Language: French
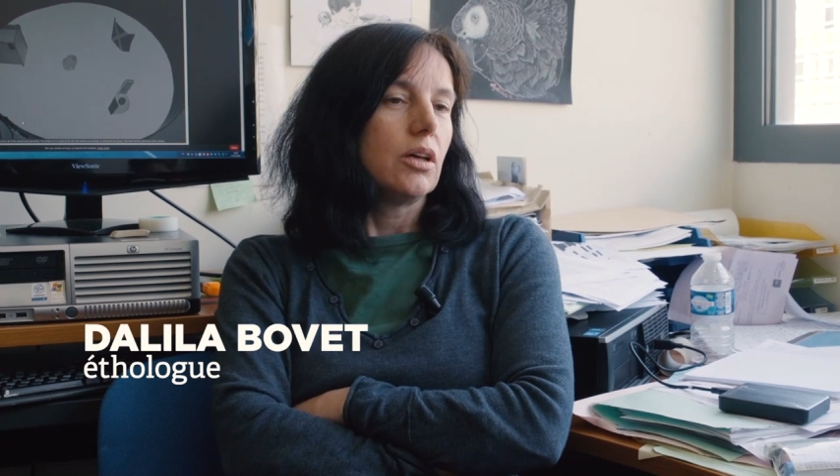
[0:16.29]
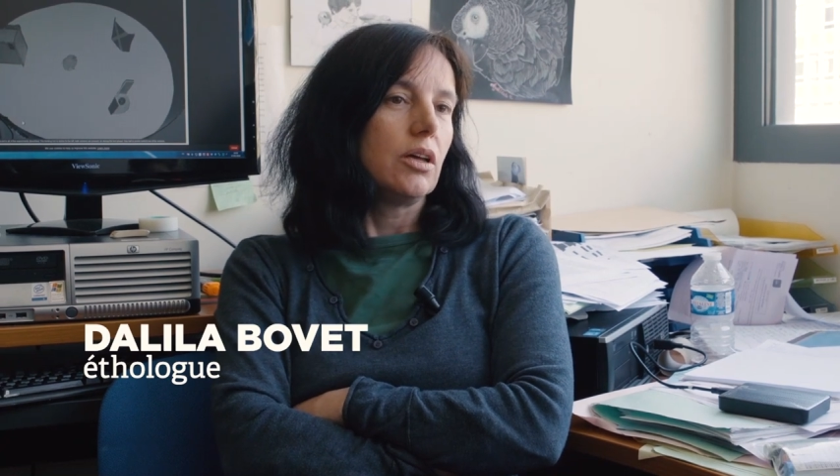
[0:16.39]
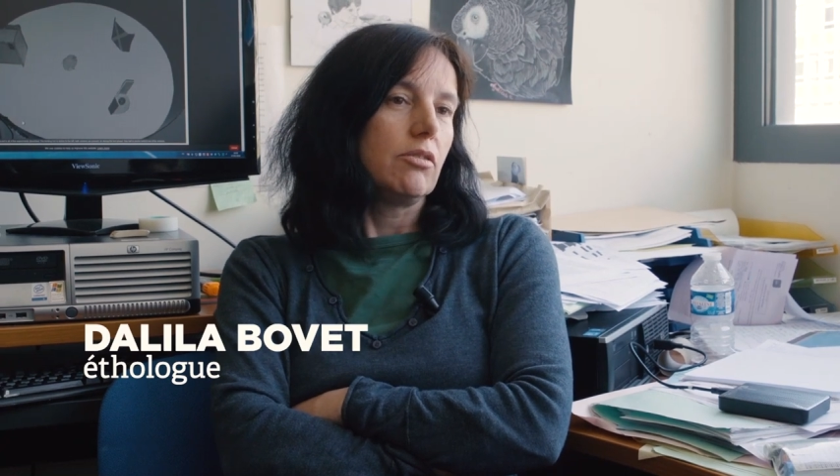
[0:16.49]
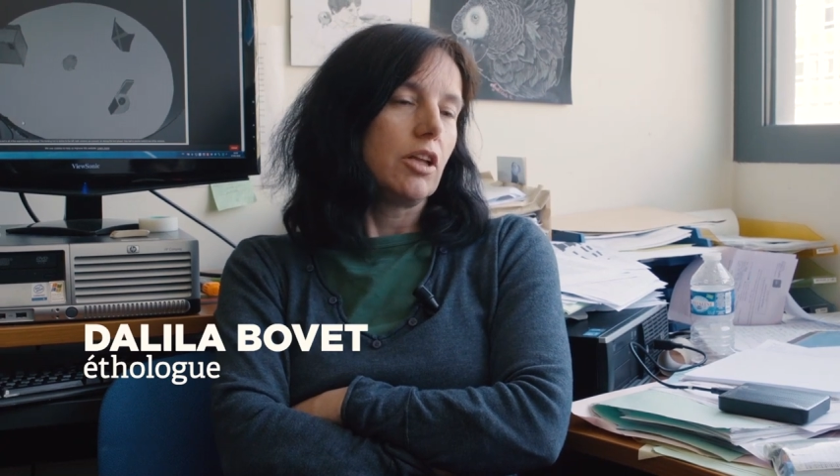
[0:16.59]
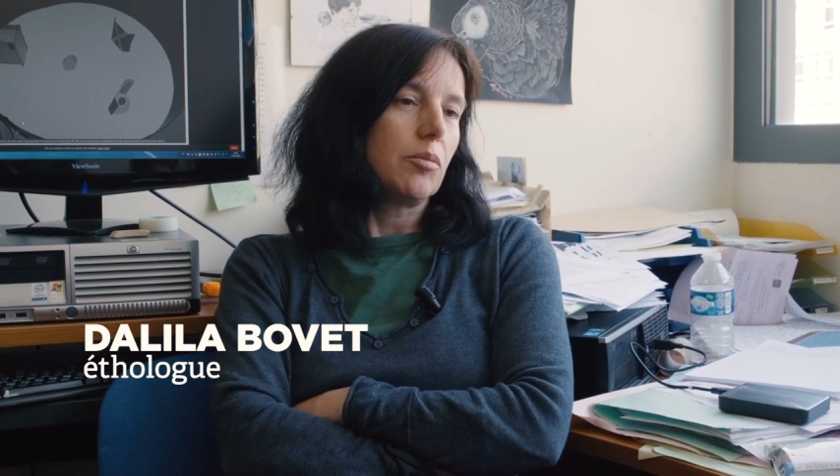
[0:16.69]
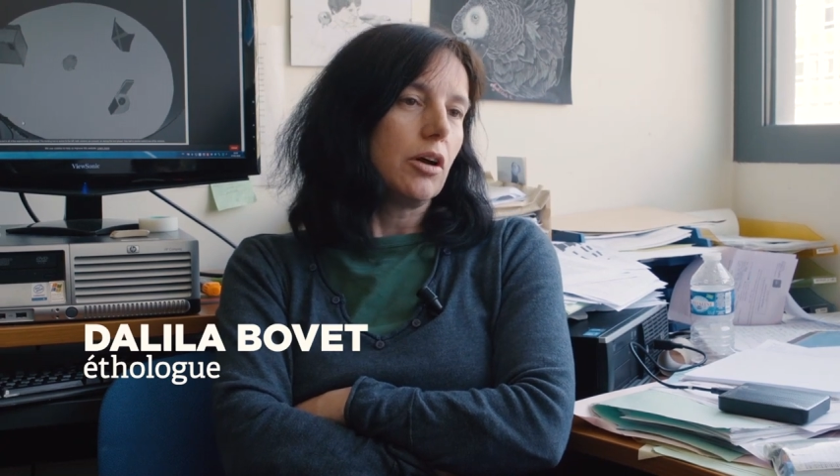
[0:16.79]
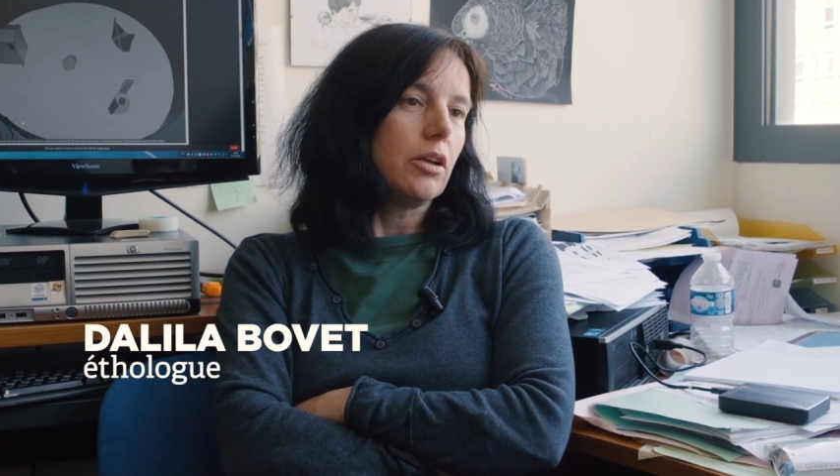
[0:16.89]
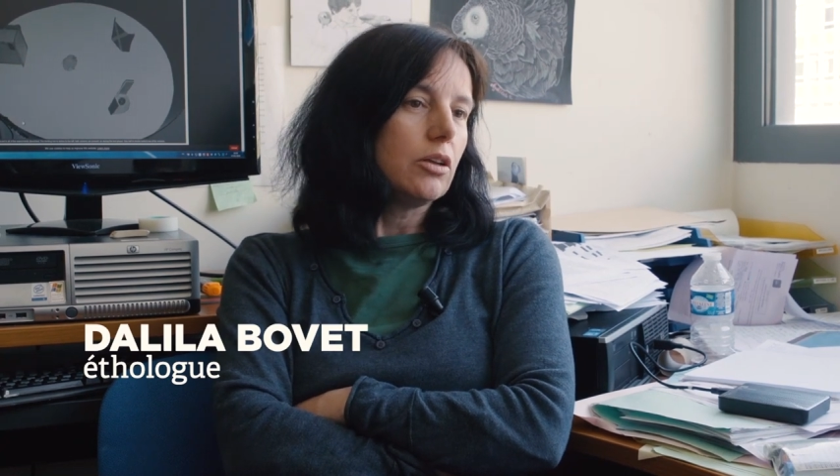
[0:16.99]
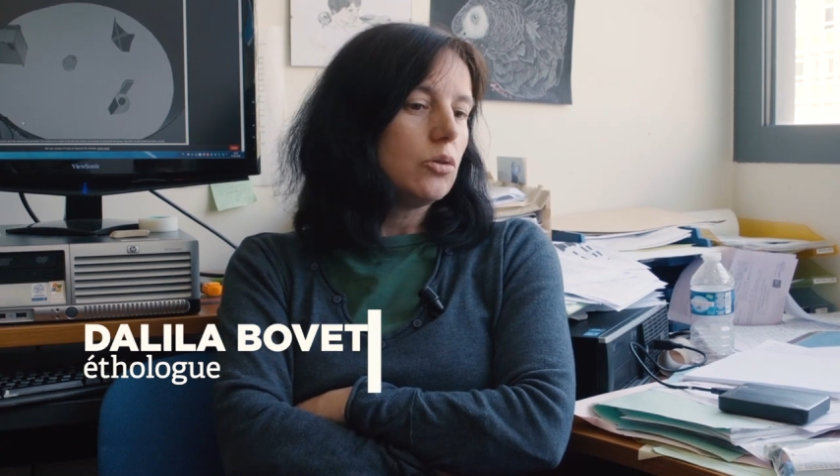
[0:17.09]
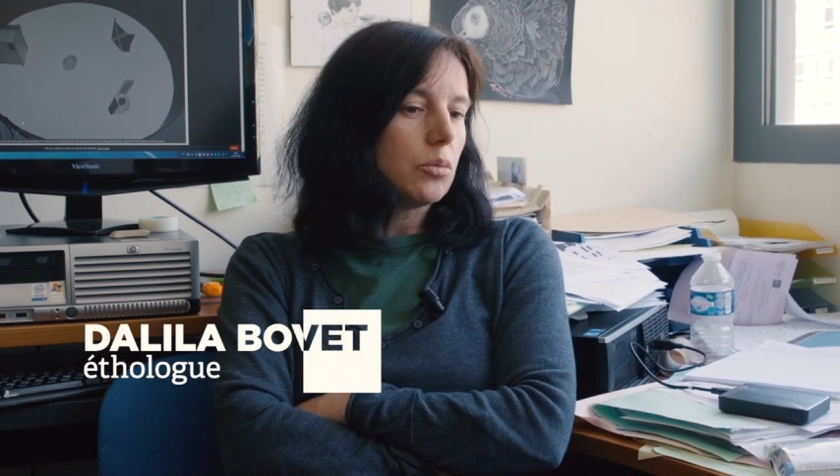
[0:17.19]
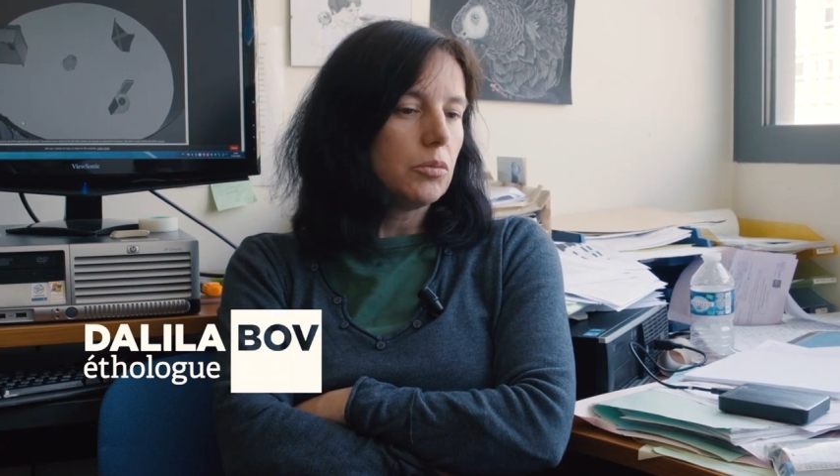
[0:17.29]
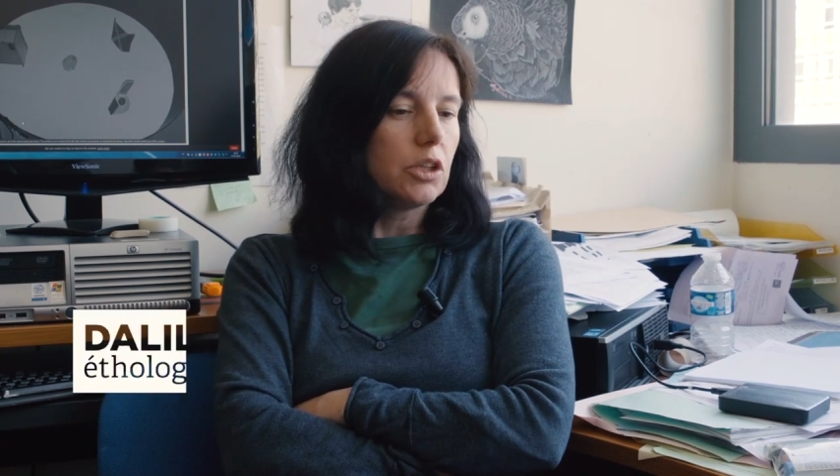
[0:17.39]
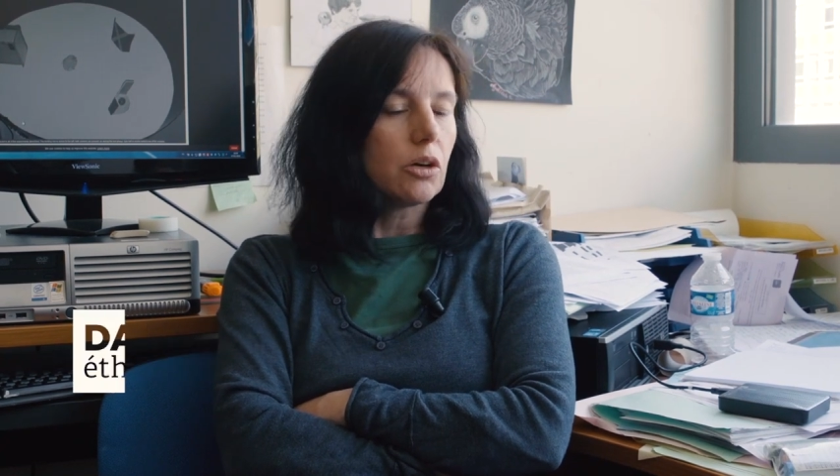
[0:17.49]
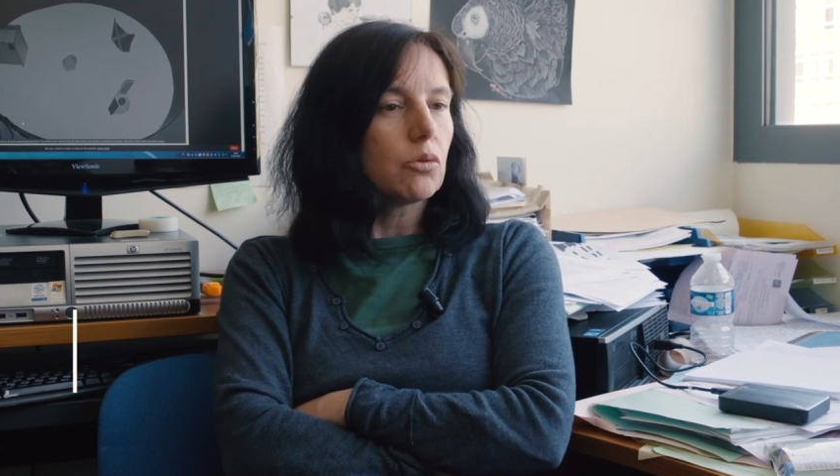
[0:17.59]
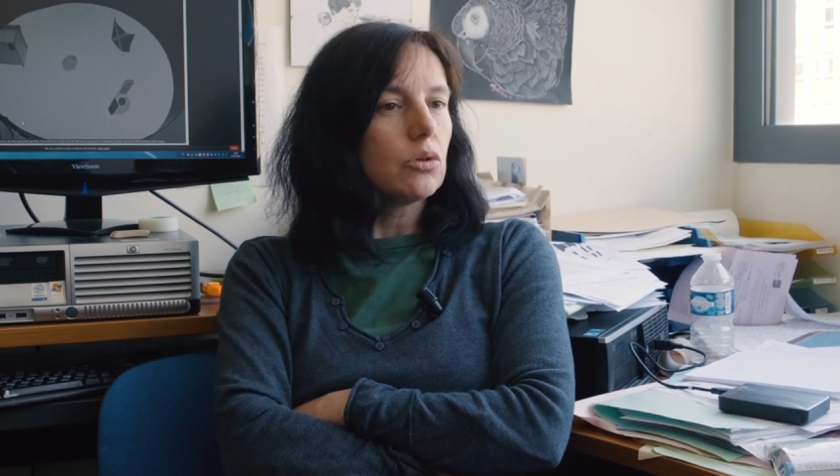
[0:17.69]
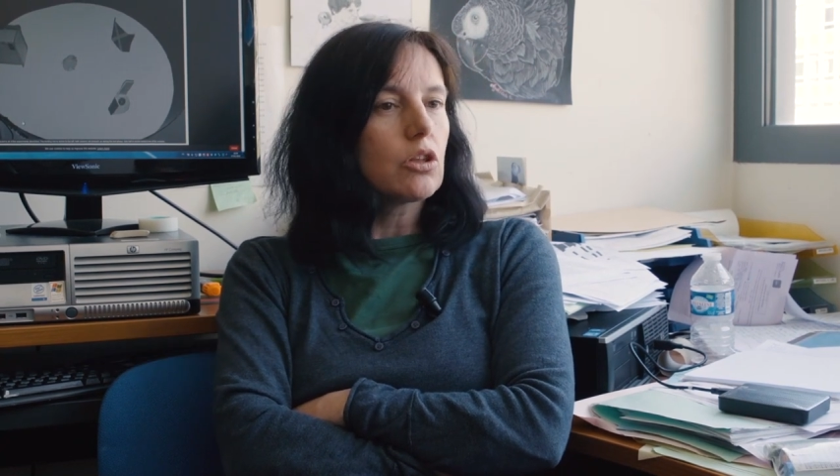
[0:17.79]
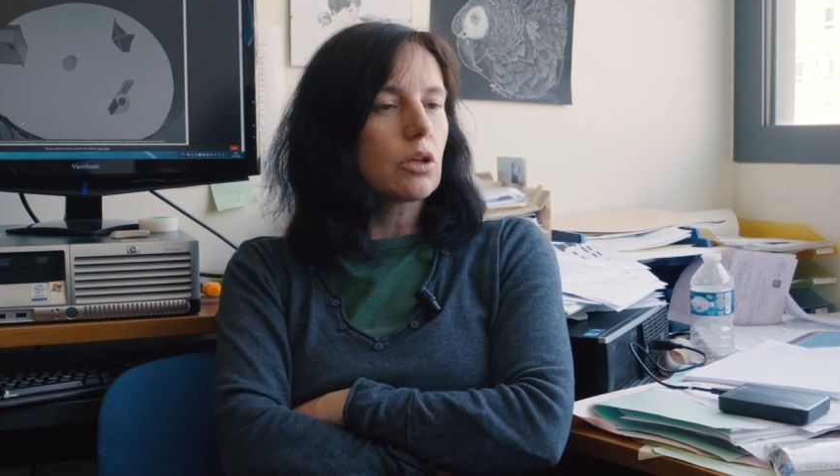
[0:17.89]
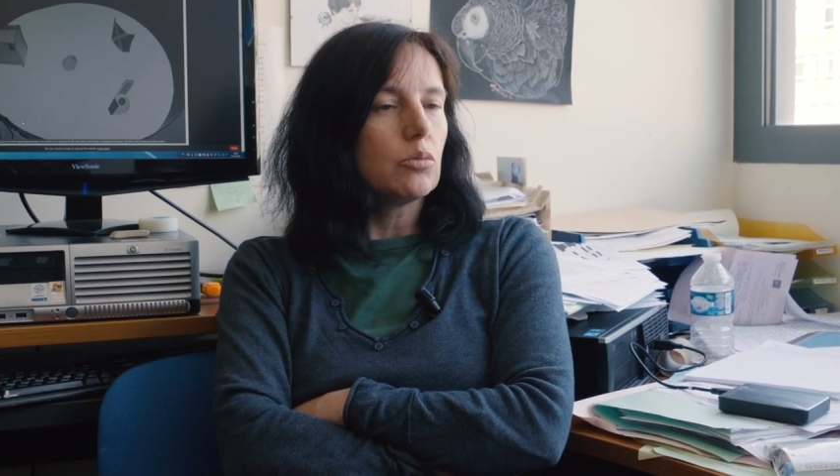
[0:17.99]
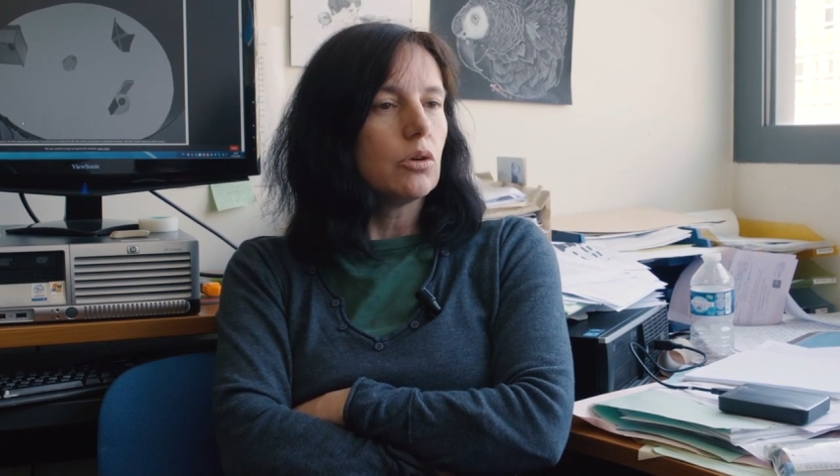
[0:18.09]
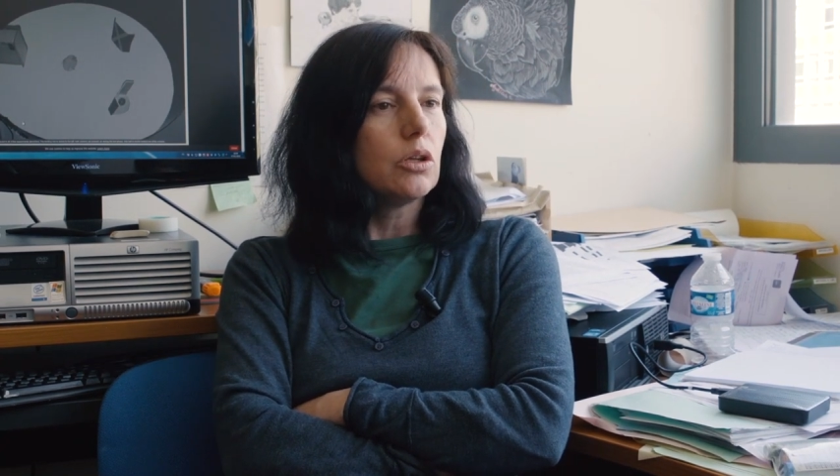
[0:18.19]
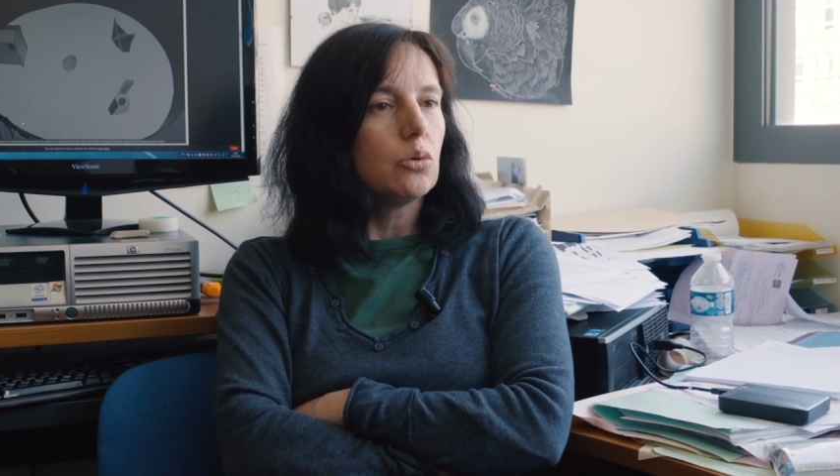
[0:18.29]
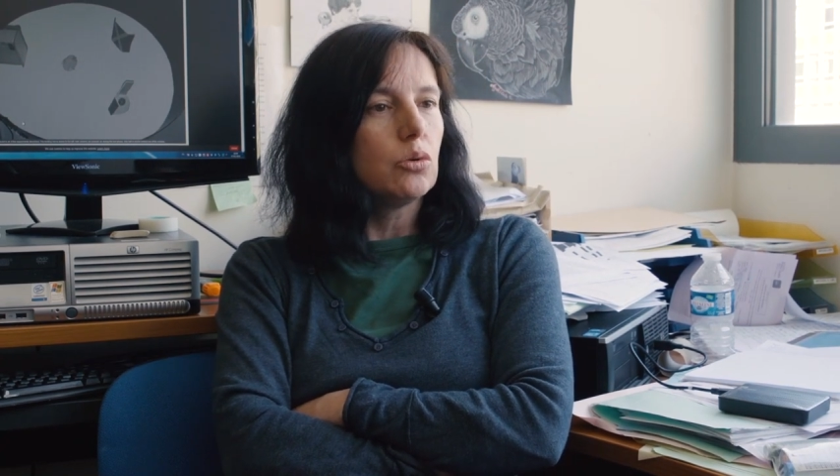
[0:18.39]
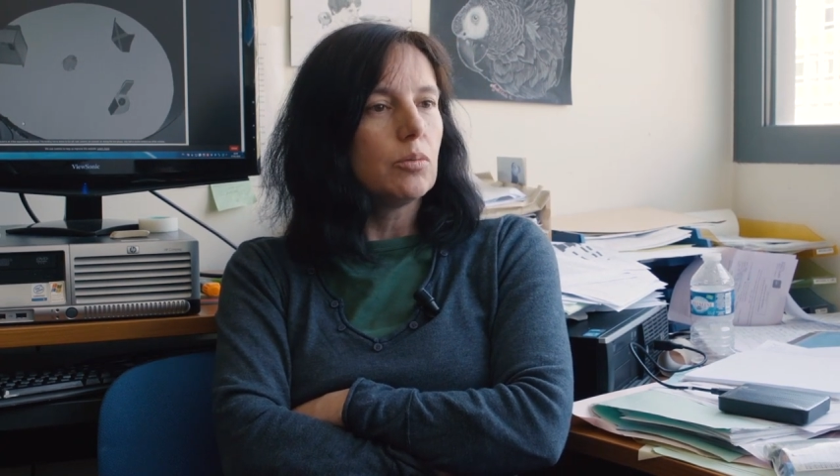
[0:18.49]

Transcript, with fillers: Évidemment, les dominants vont distribuer des coups